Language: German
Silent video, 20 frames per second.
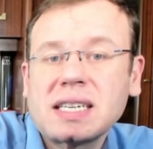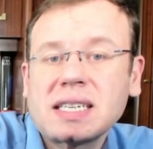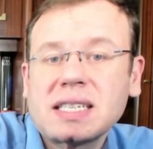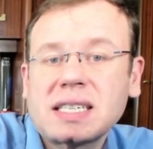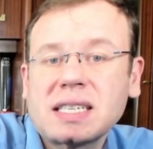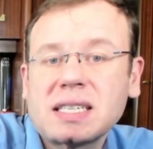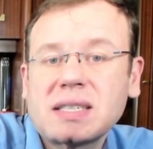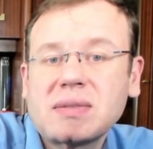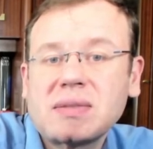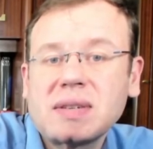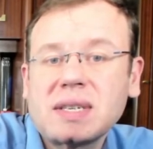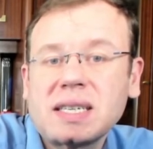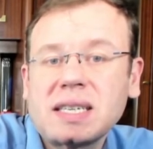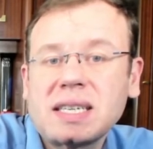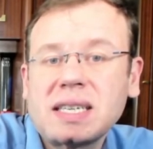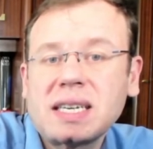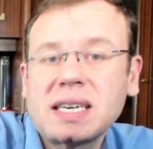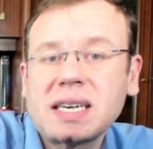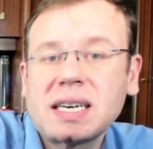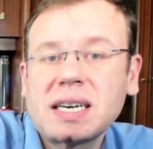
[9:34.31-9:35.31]
dass wir
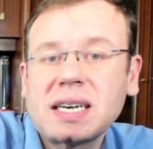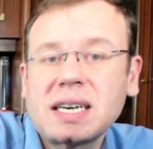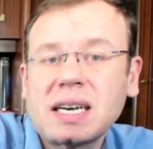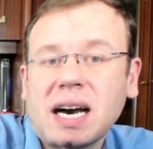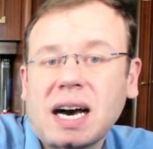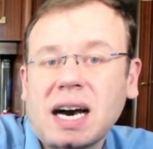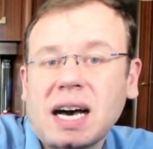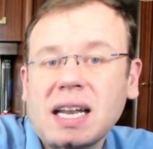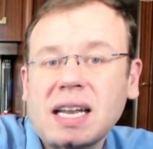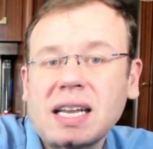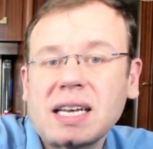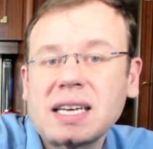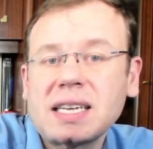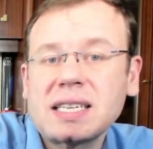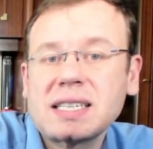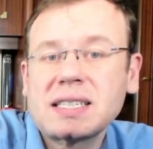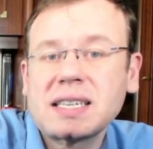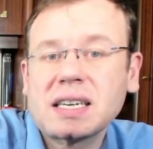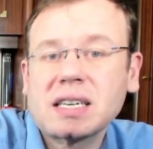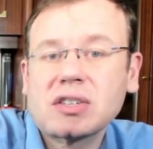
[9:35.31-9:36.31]
hier alle
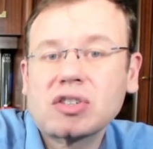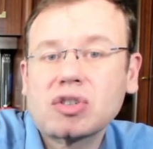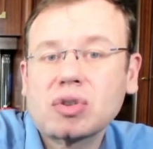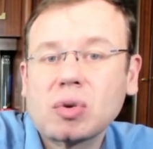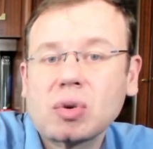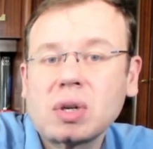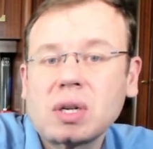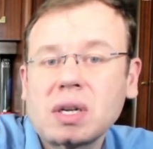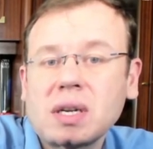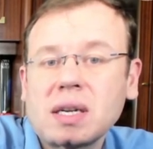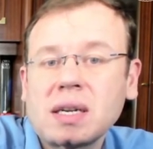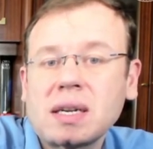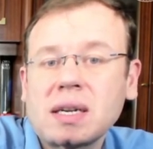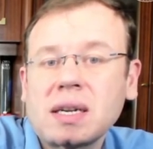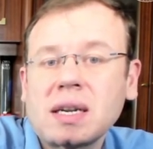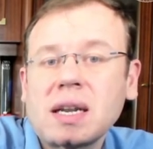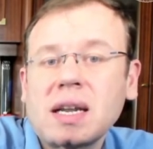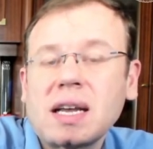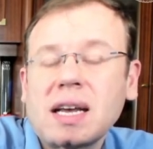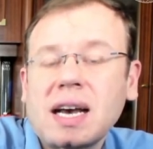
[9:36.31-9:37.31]
sechs Stunden